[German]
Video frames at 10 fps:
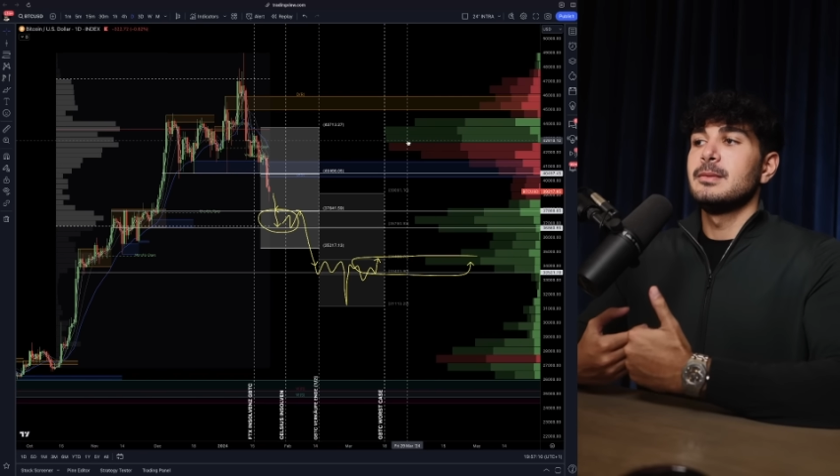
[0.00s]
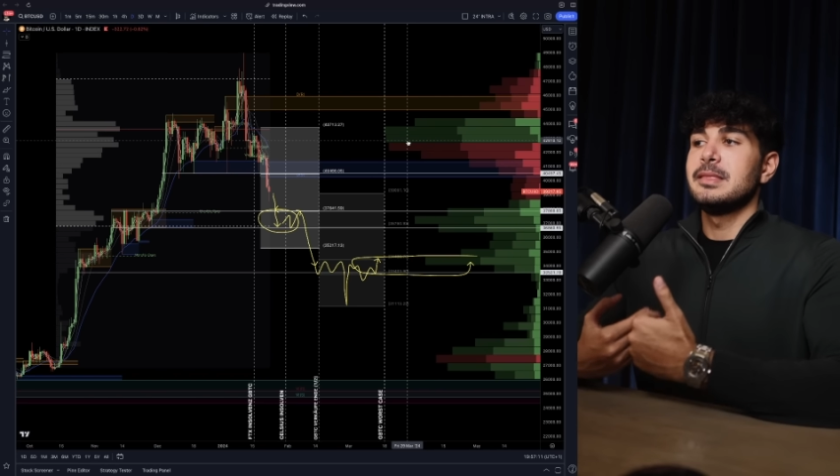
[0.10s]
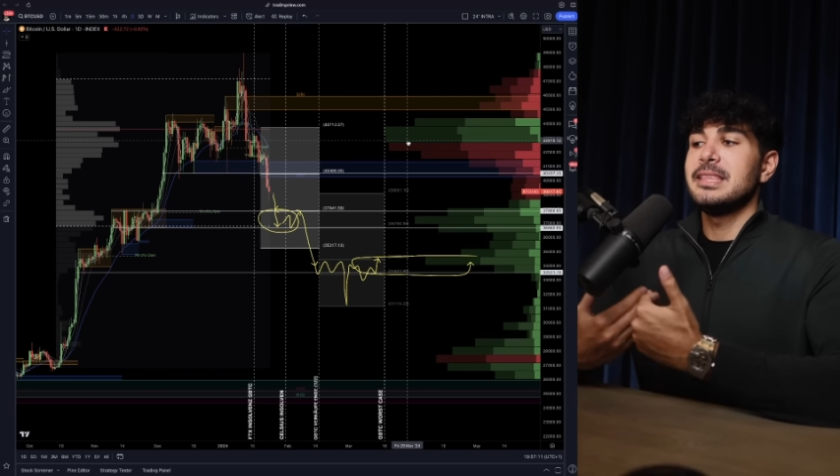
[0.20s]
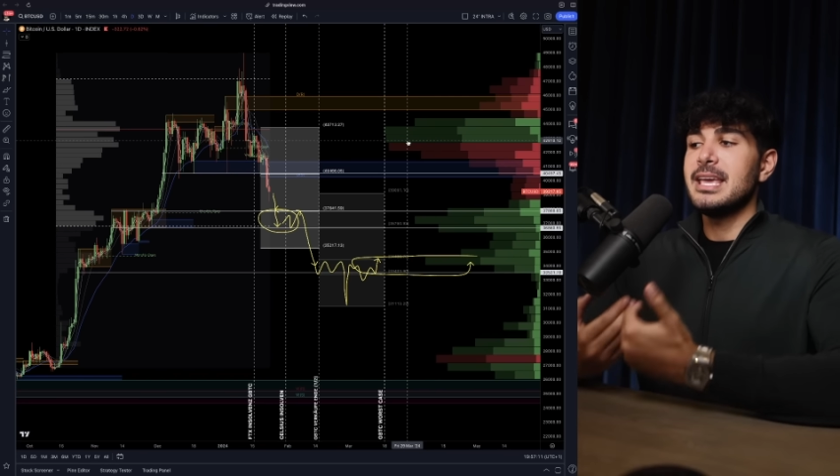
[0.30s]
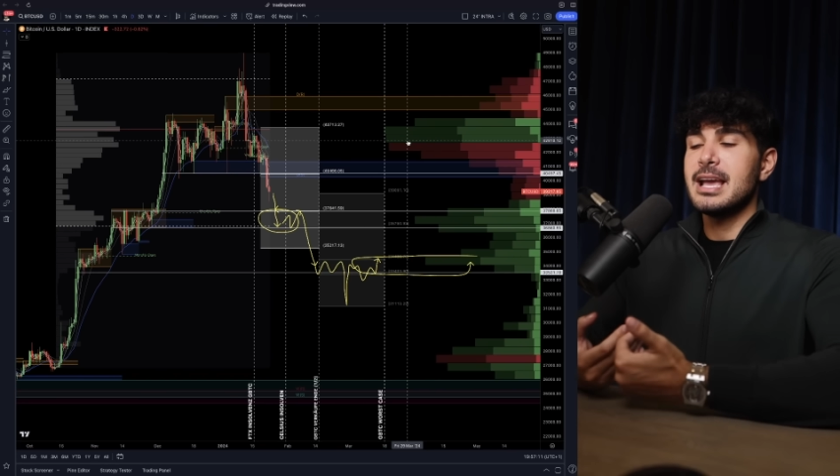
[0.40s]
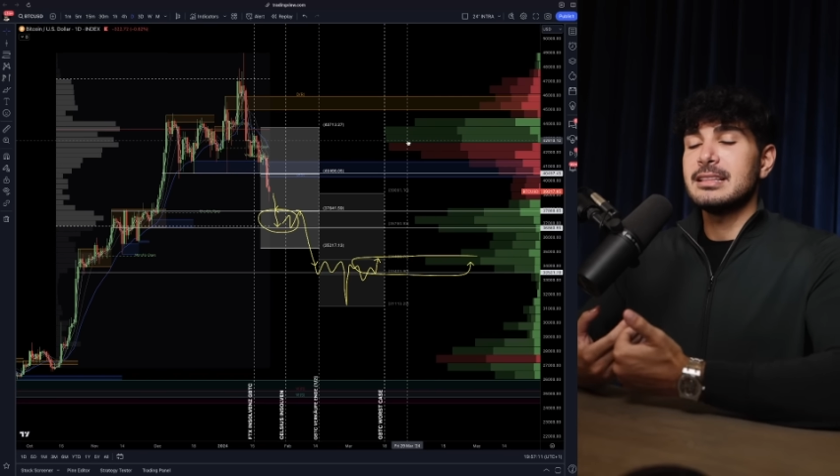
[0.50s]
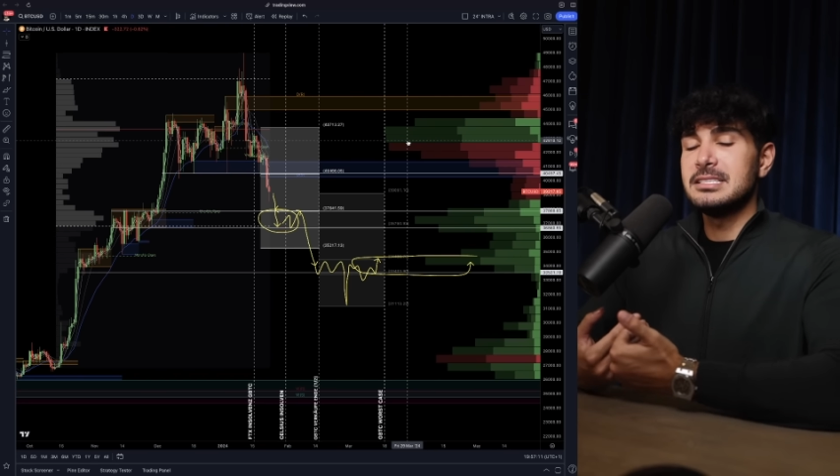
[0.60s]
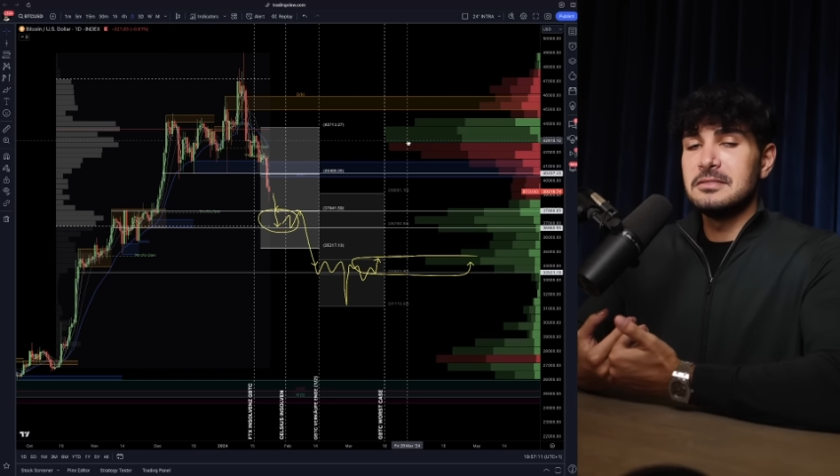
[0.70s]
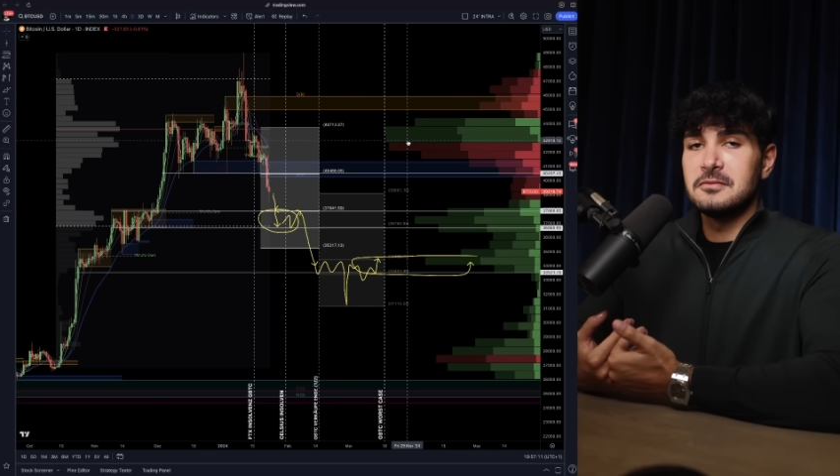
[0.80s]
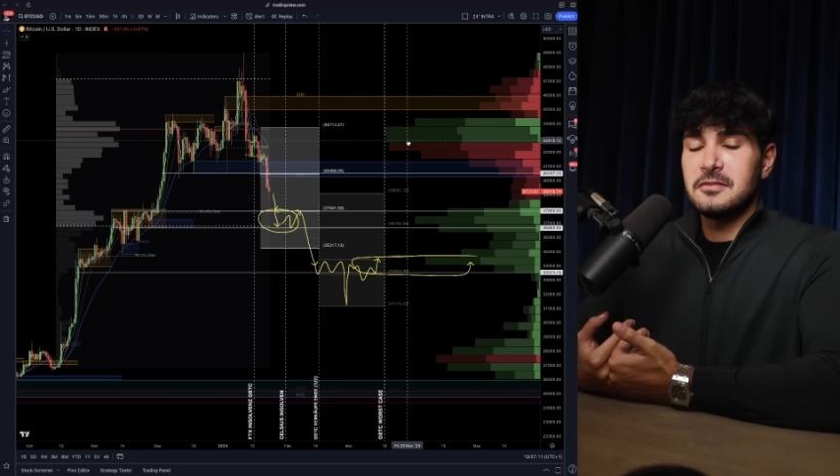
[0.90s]

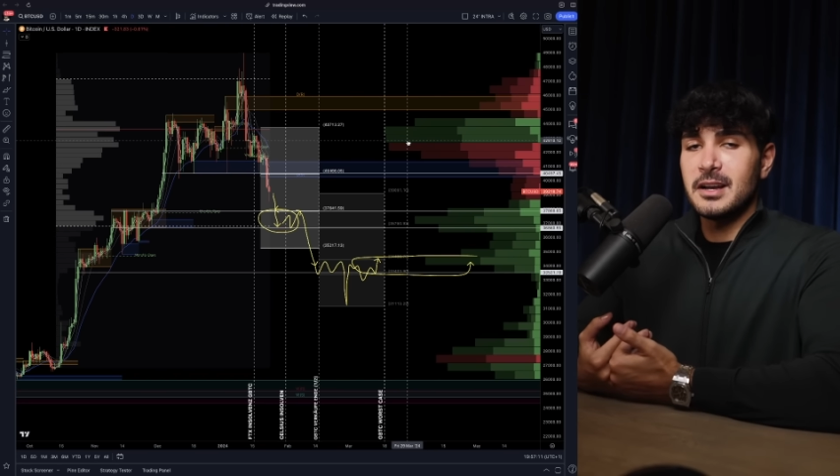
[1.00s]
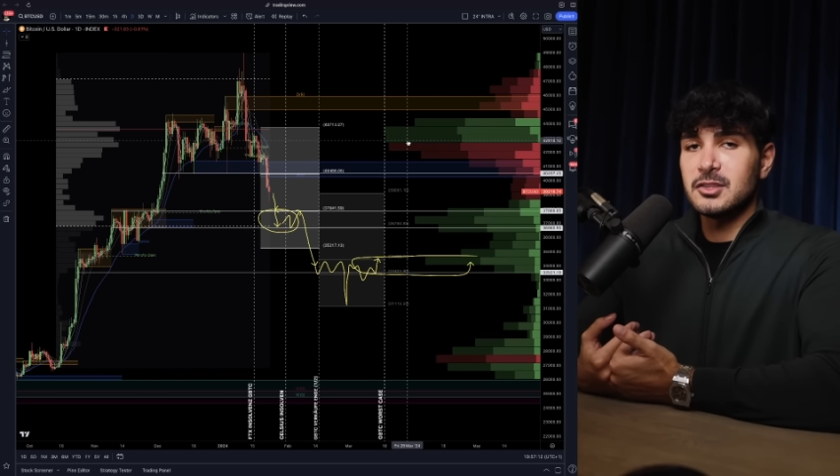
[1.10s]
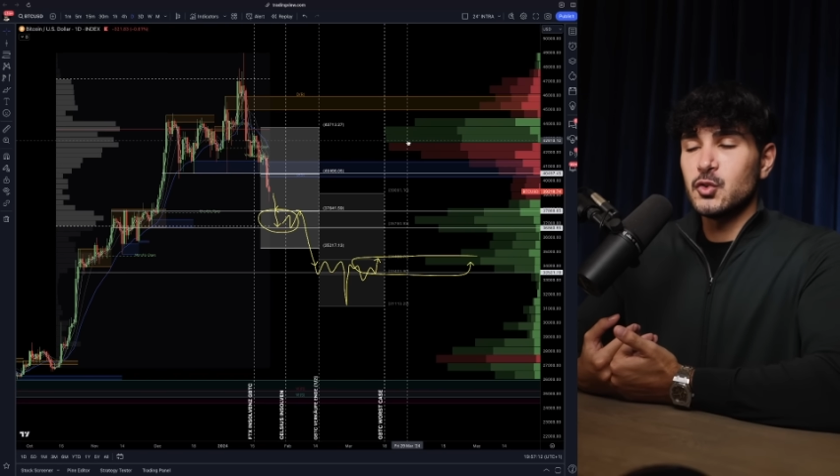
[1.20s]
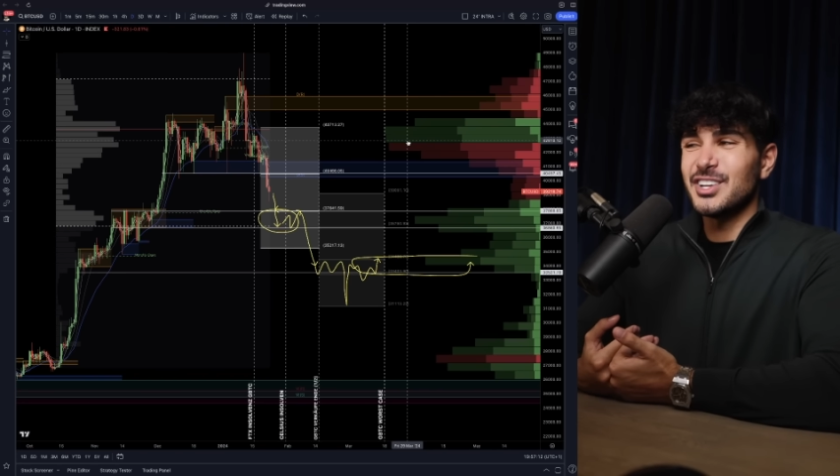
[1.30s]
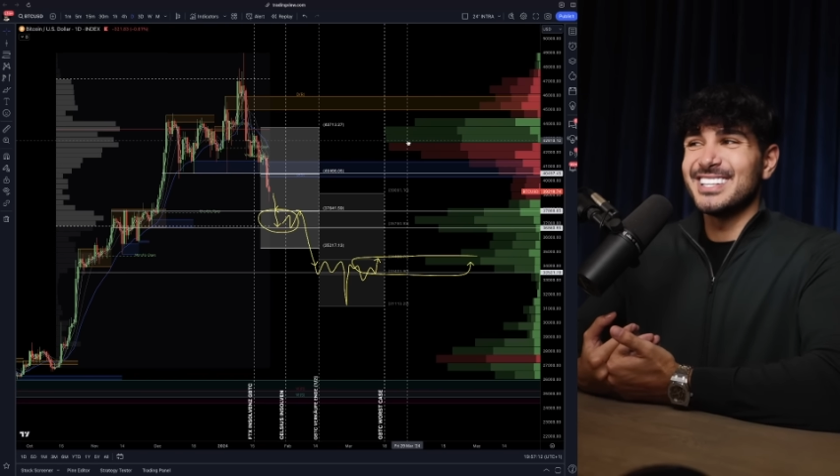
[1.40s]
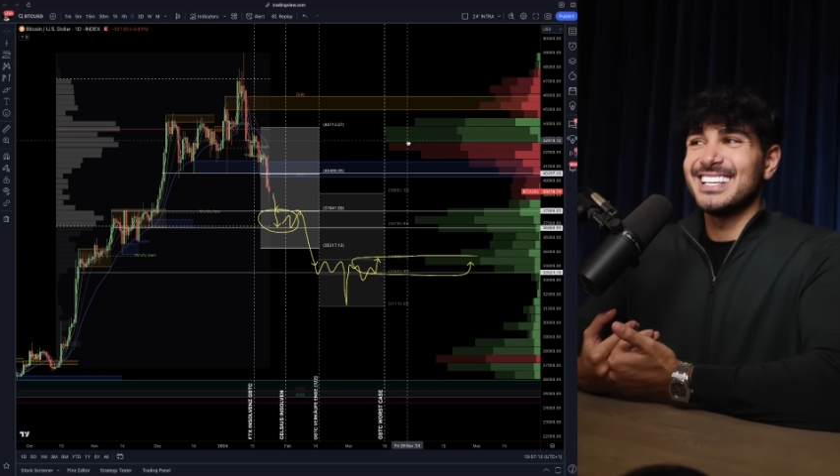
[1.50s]
negativen Faktoren